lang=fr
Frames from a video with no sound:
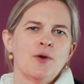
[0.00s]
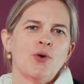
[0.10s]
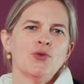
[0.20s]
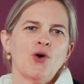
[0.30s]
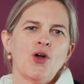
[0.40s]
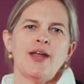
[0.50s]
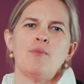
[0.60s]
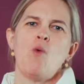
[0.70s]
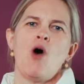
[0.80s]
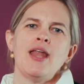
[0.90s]
pendant les
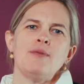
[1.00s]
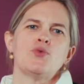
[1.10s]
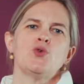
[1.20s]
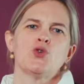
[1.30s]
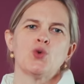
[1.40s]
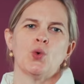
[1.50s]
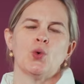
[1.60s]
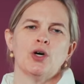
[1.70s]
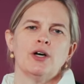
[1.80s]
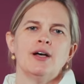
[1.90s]
mois les plus
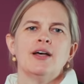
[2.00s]
chauds.